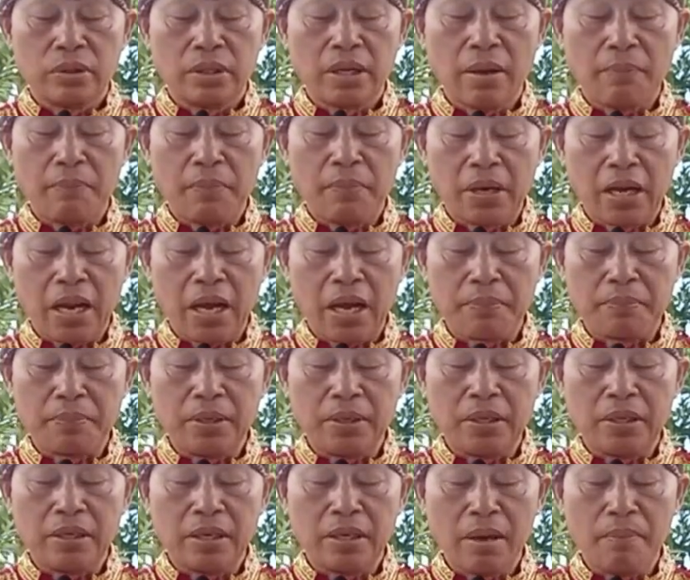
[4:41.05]
dape
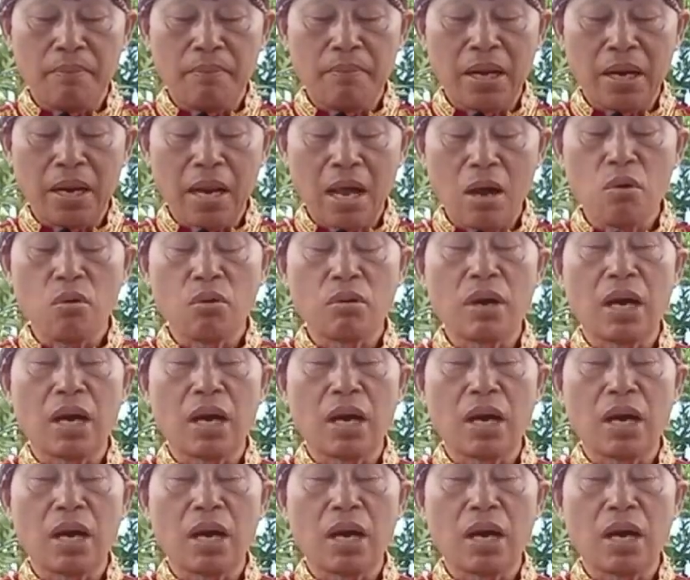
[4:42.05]
rapi dan melau